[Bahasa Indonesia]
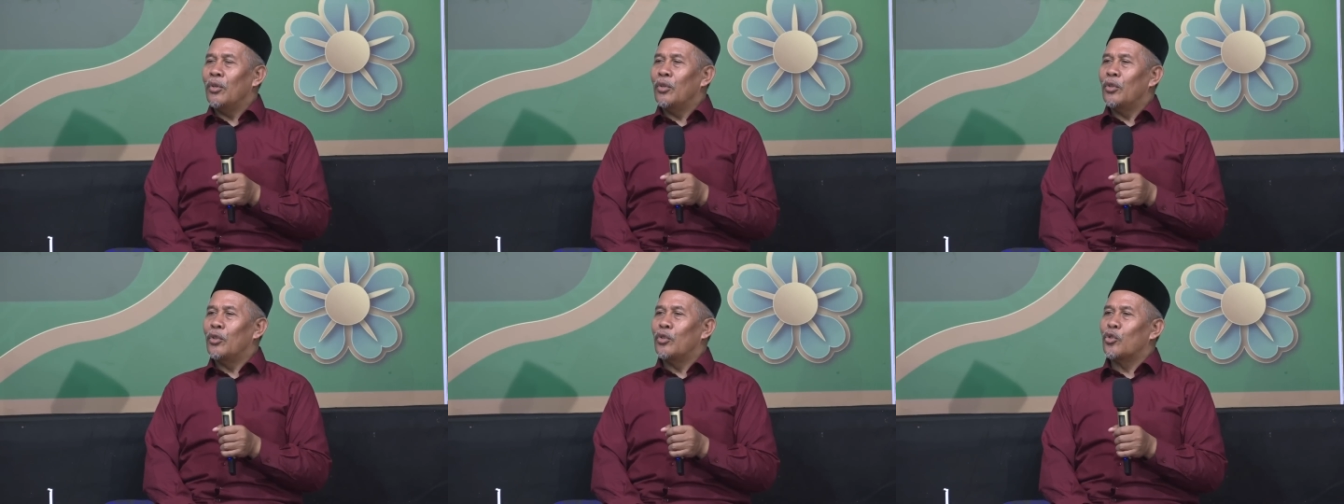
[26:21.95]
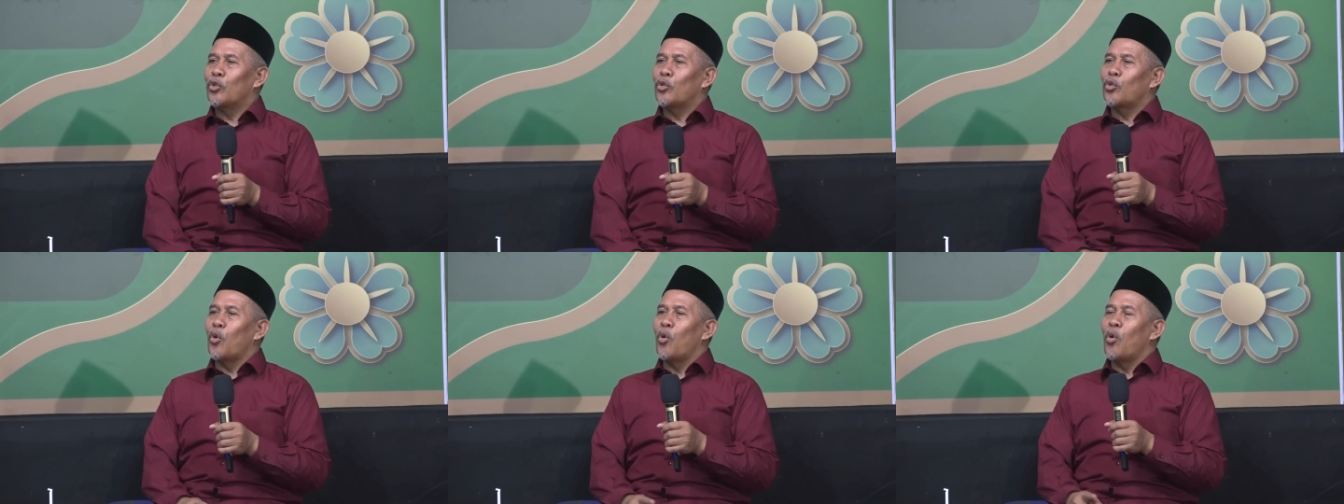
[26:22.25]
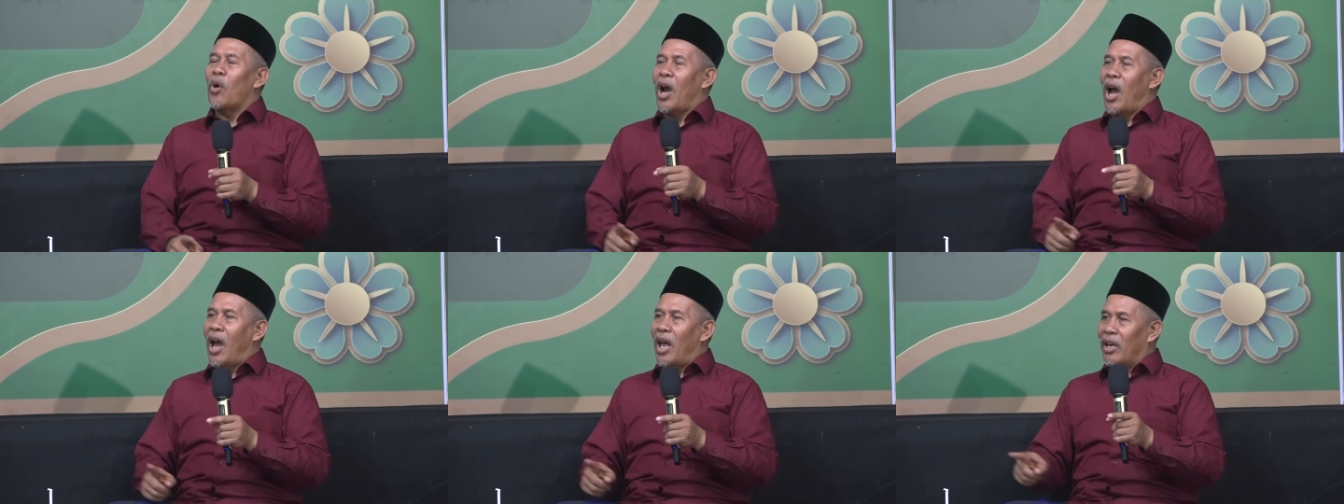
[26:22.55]

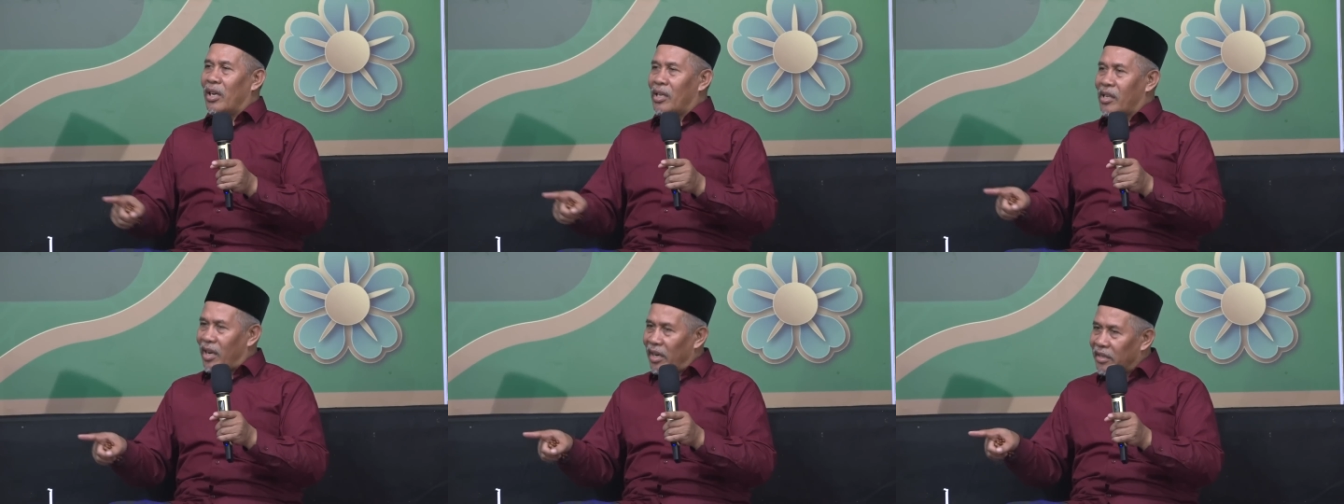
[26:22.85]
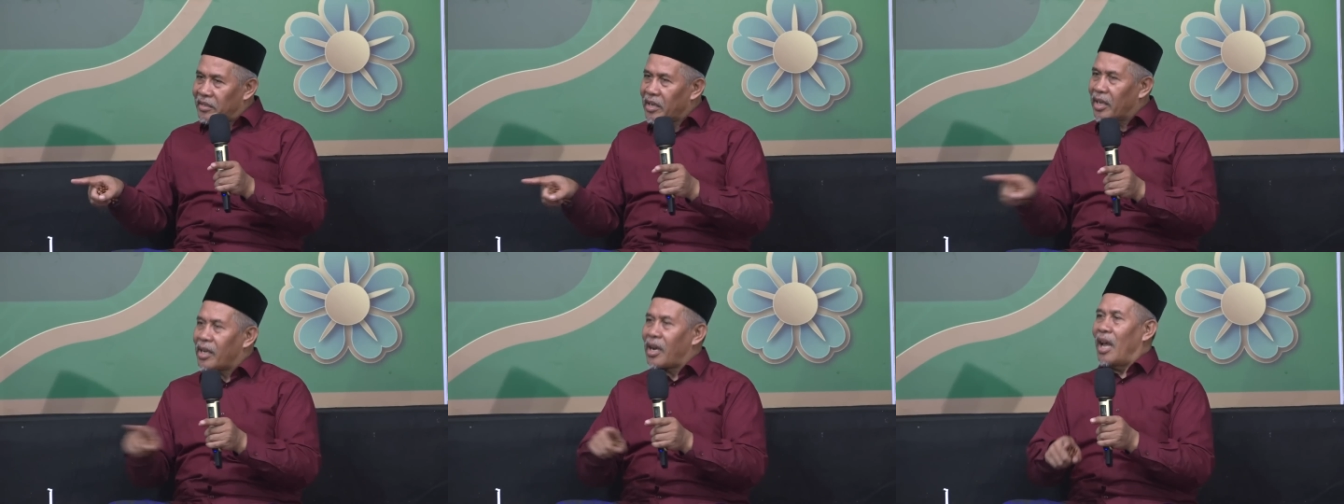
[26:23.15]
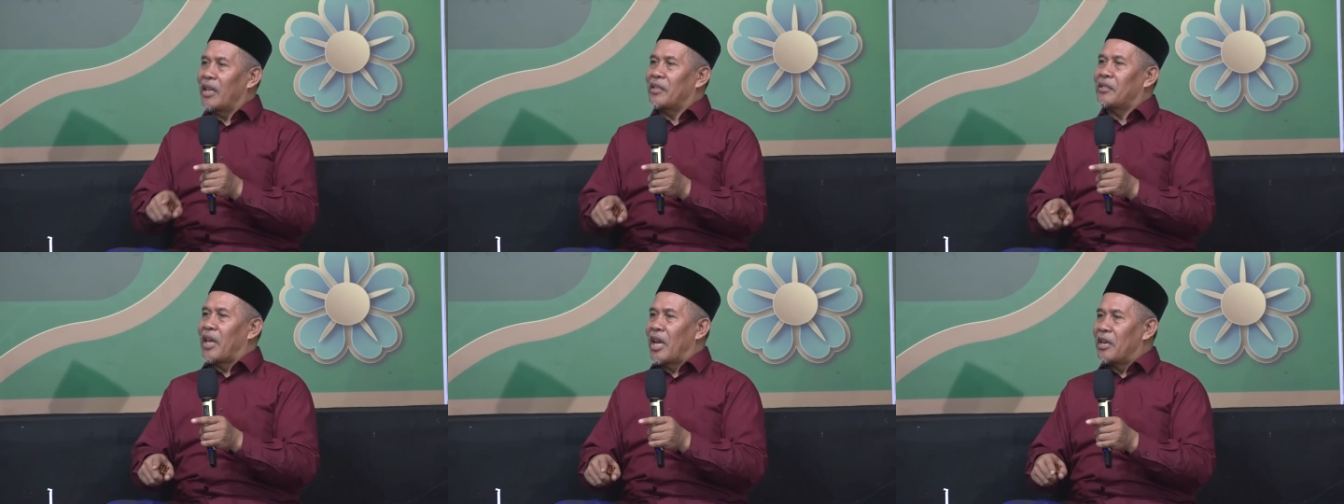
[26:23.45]
Soal
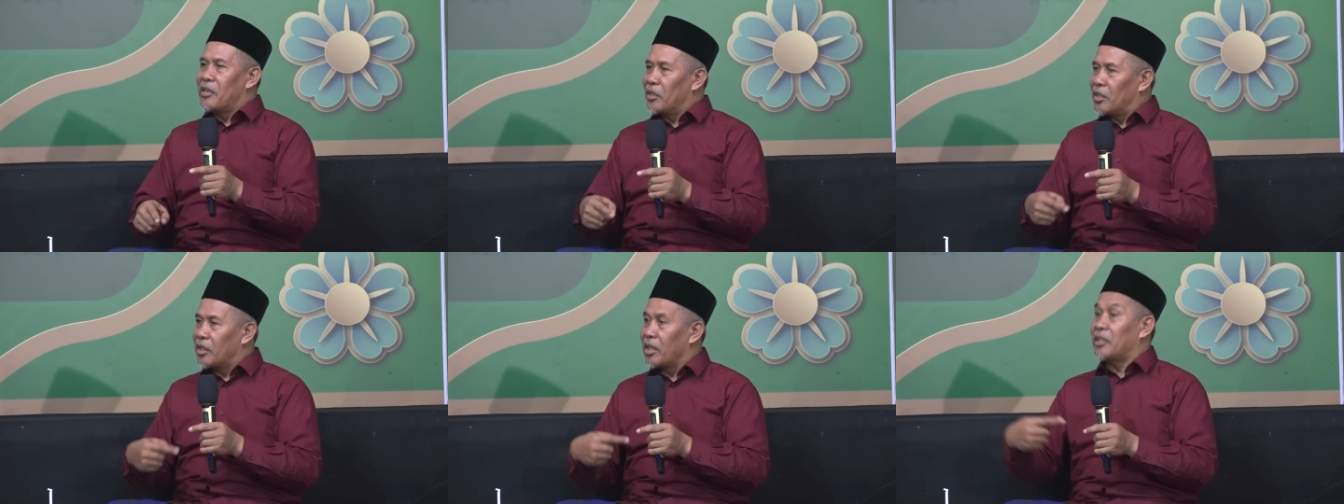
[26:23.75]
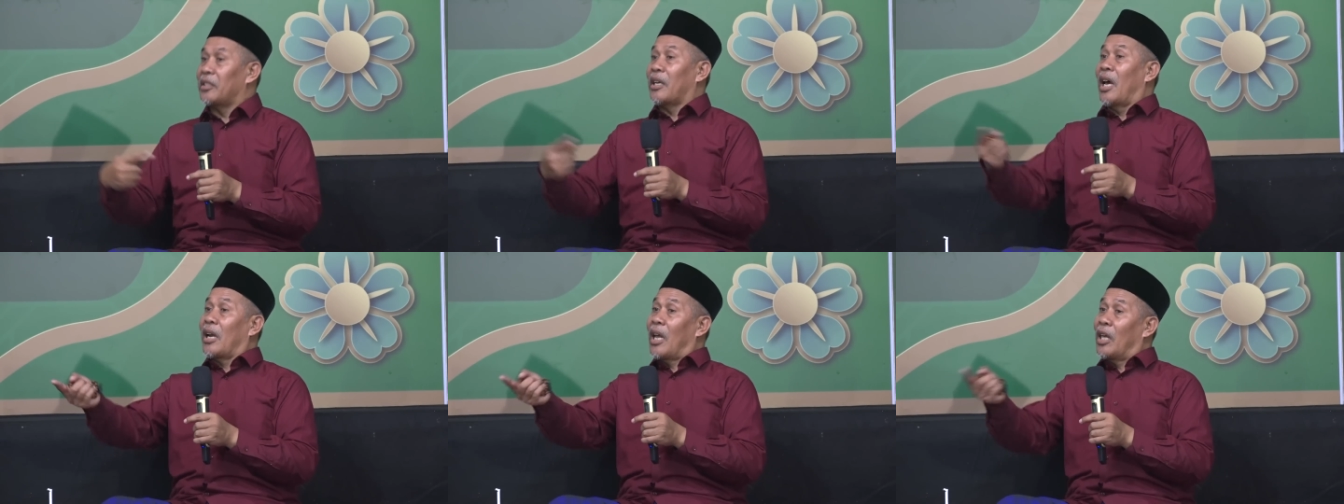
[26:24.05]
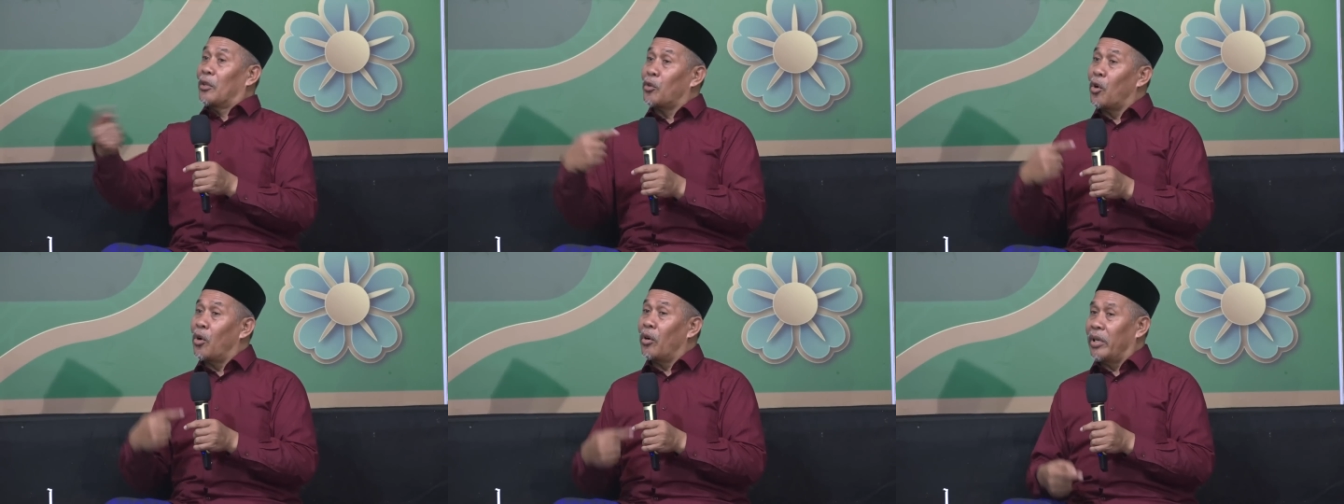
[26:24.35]
kedekatan
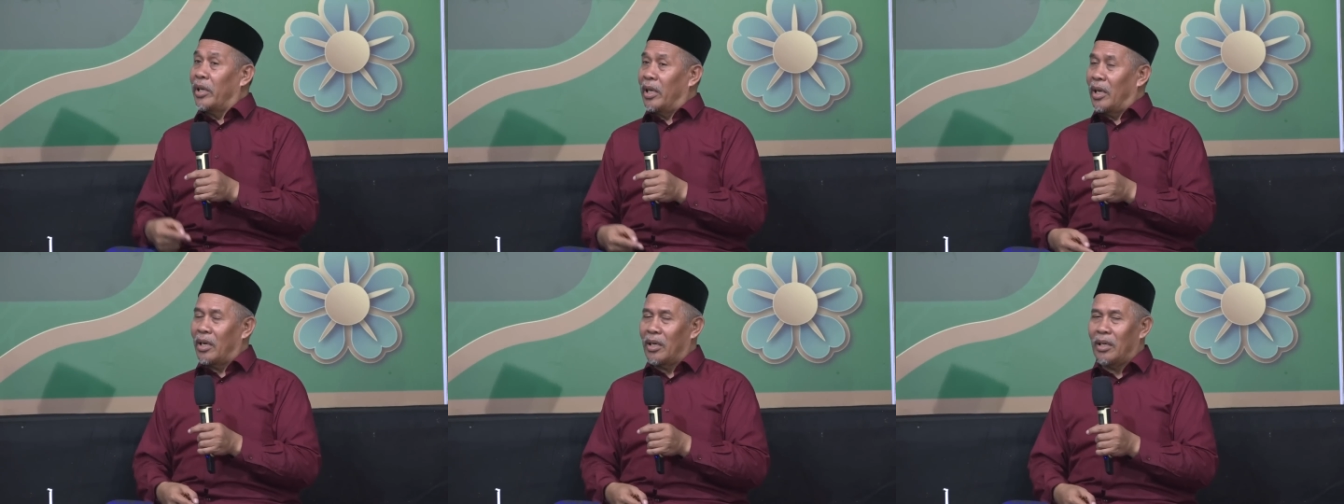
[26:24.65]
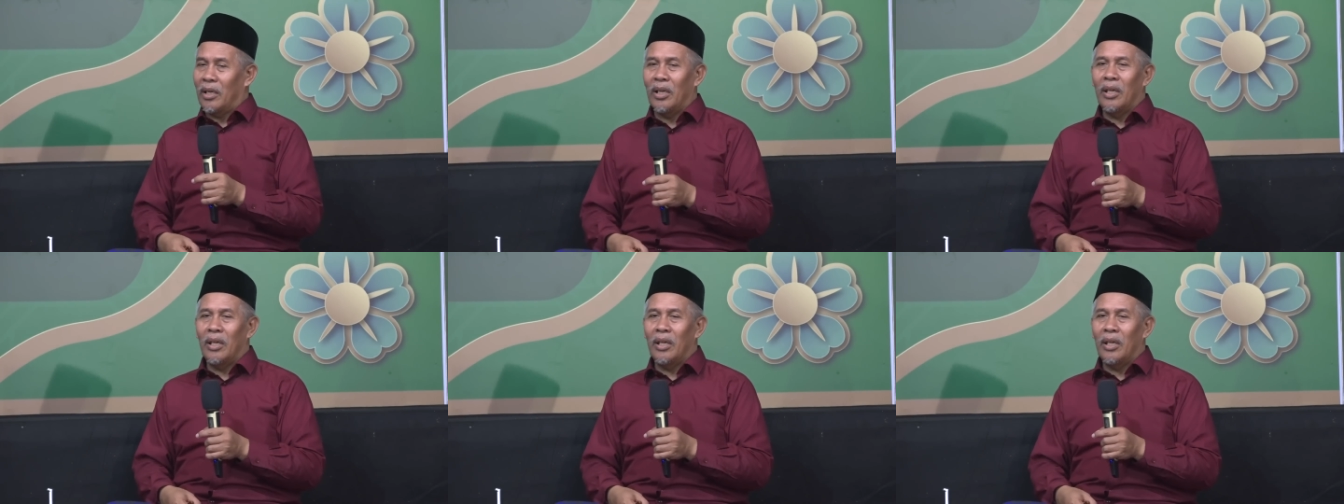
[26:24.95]
secara dohir.